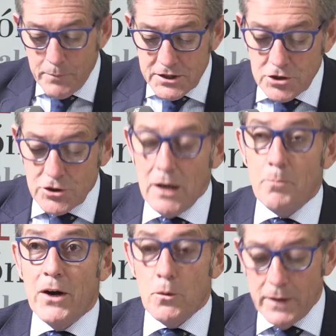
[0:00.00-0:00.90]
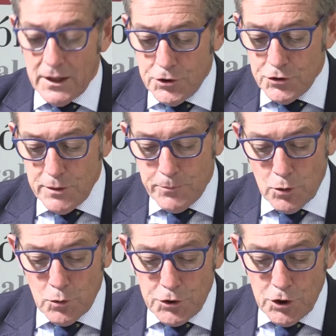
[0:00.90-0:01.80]
Personal para operación de
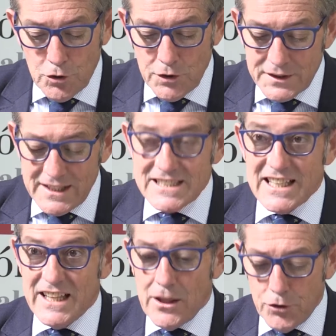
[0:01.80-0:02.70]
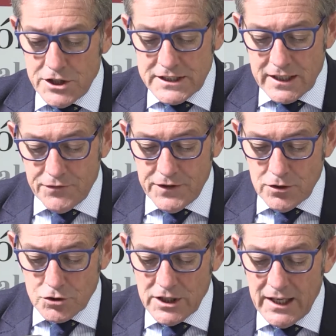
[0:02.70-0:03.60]
producción, diseñadores
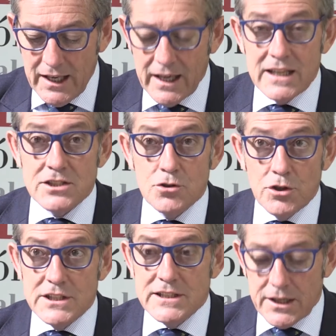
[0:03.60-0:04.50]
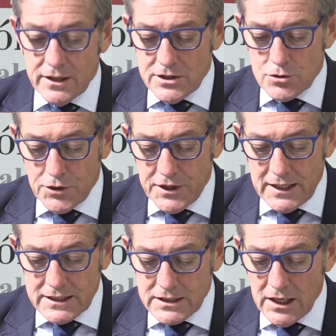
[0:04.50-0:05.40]
gráficos, gestores de redes
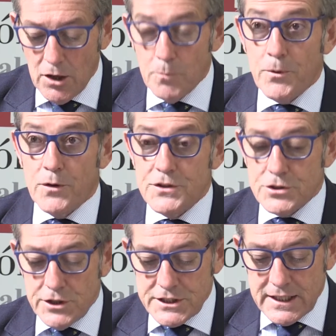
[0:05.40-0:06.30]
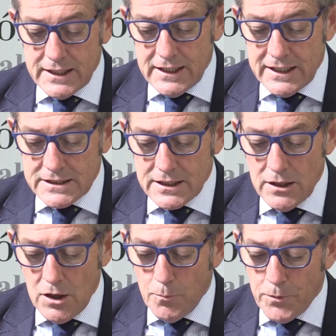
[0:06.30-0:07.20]
sociales, profesores de inglés,
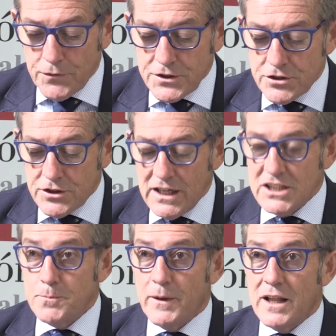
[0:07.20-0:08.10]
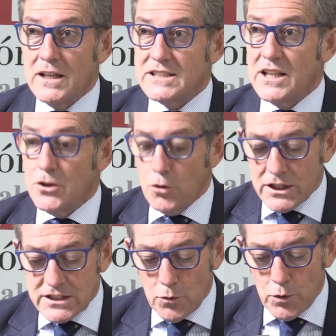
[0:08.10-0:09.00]
profesionales para el sector
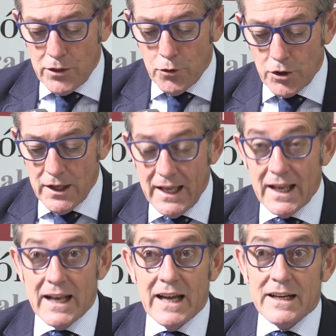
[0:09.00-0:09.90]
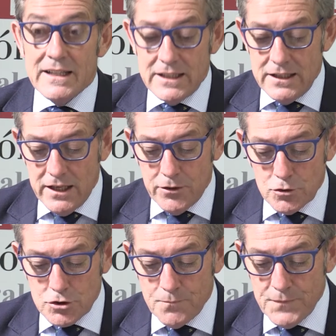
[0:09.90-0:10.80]
asegurador,
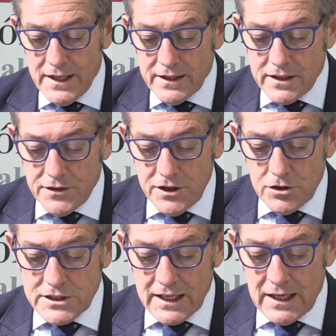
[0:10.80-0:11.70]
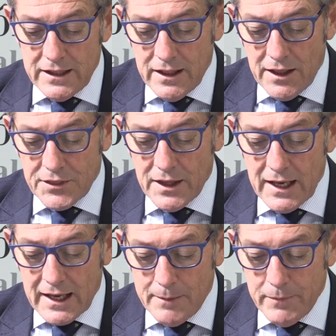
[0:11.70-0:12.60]
carretilleros, técnicos de calidad,
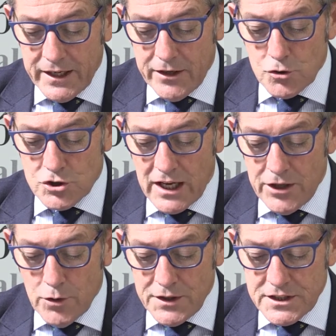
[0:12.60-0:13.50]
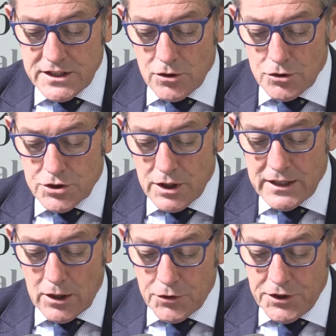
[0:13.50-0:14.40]
camareros, ayudantes de,
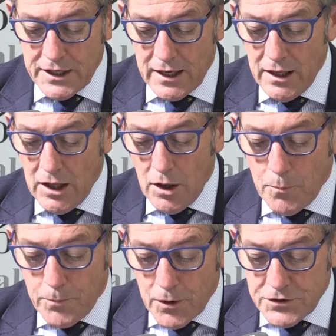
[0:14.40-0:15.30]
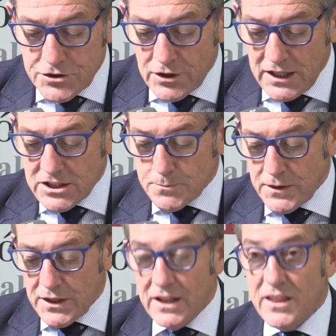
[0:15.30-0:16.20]
de cocina, profesionales
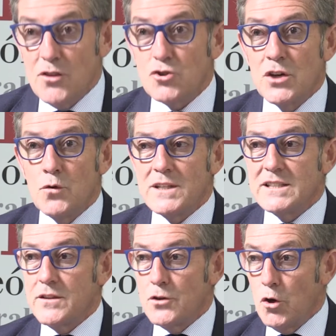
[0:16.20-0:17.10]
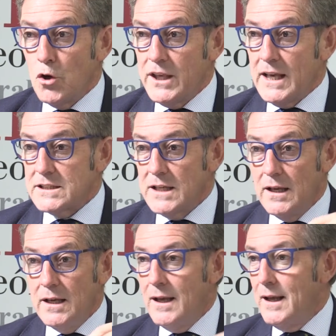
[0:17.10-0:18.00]
especializados en nuevas tecnologías.
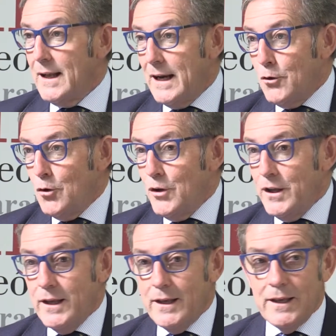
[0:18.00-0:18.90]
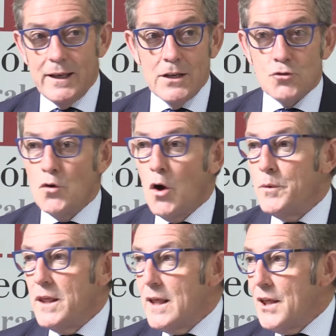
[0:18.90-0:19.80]
Claro, eh, eh, es una
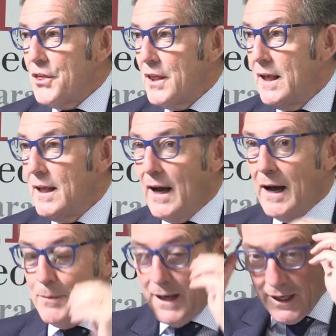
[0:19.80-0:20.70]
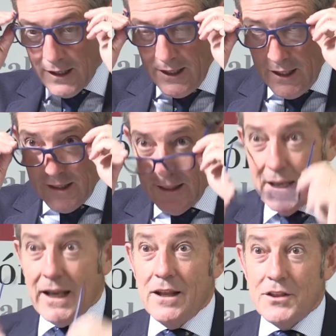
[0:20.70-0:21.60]
obviedad hablar
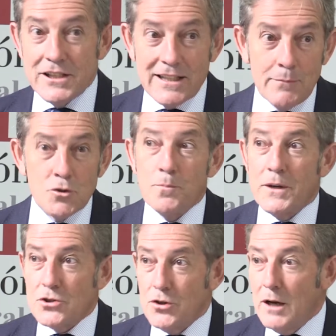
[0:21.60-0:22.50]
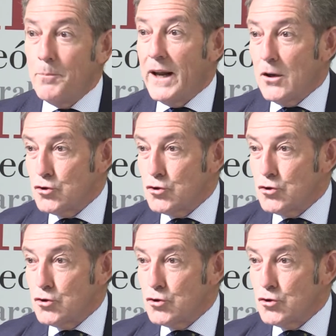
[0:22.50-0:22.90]
de que necesitamos personal para